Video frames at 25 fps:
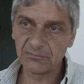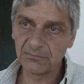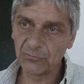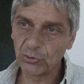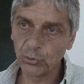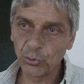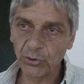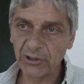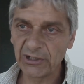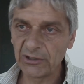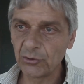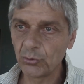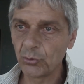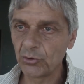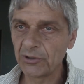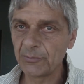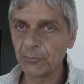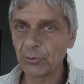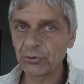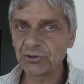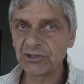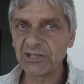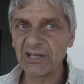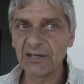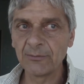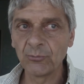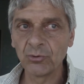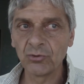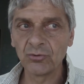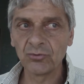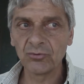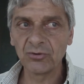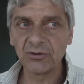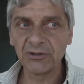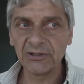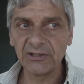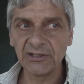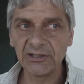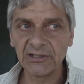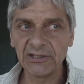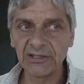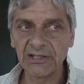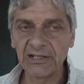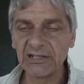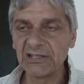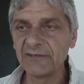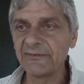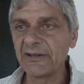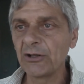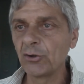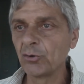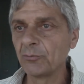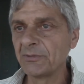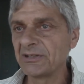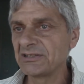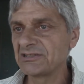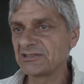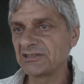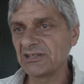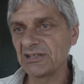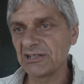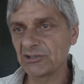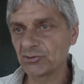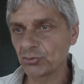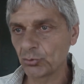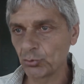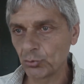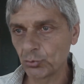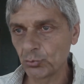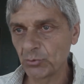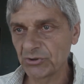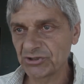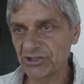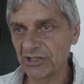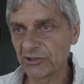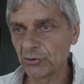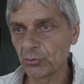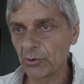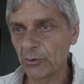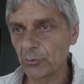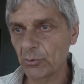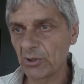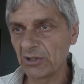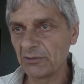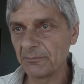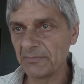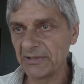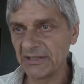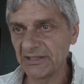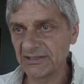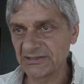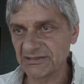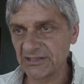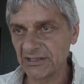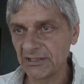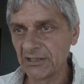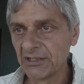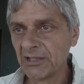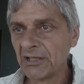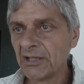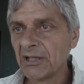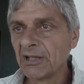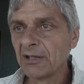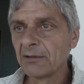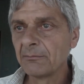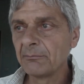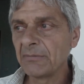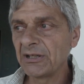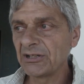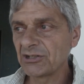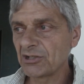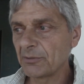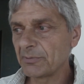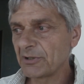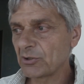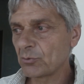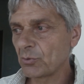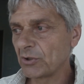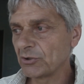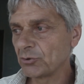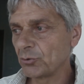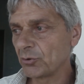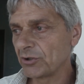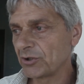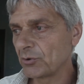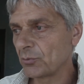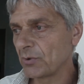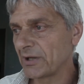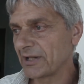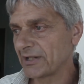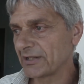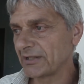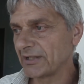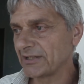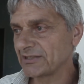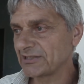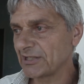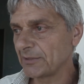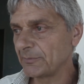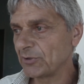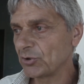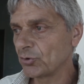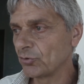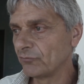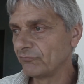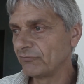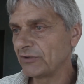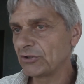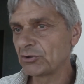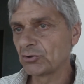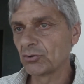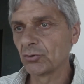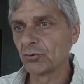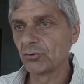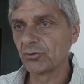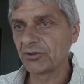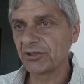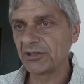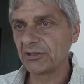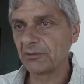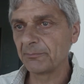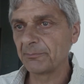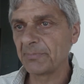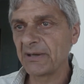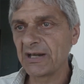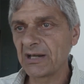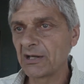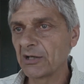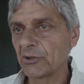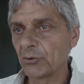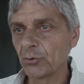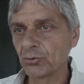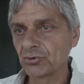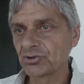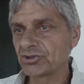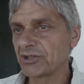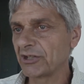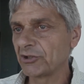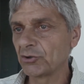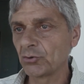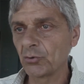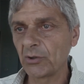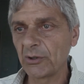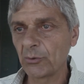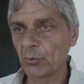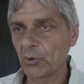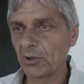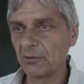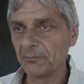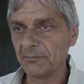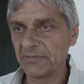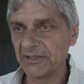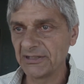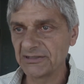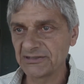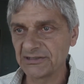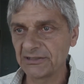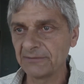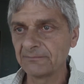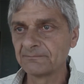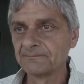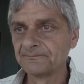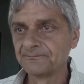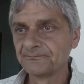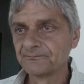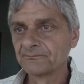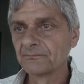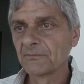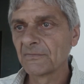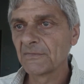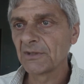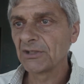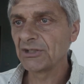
lo, lo, riportiamo eh, a livello mensile, sono 200 euro al mese, mentre per quanto riguarda i semiconvittori pagano 100 euro al mese. Ma